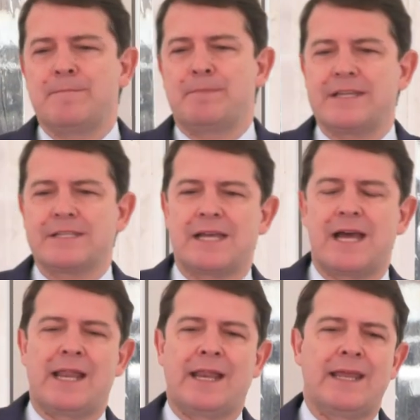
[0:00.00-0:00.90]

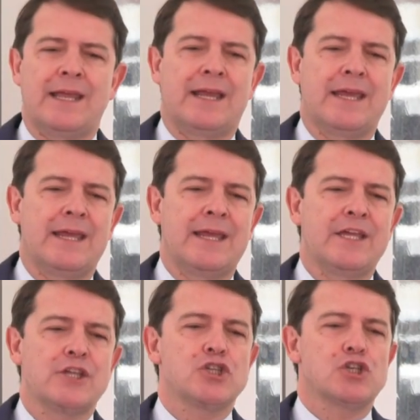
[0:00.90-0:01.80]
pensar en
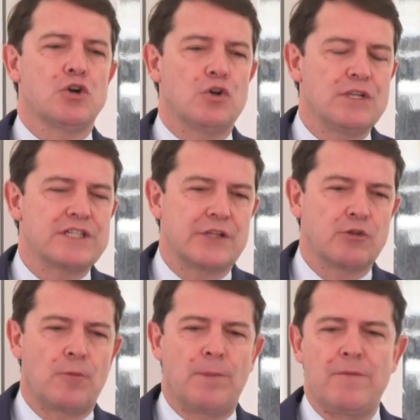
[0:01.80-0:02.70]
que solo el
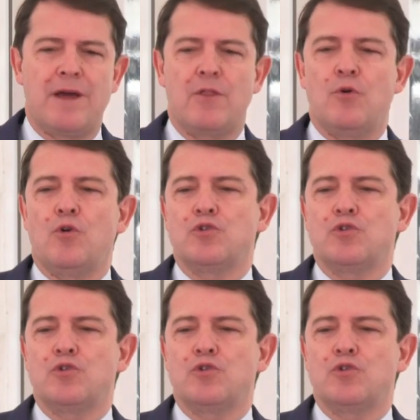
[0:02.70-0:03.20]
sector privado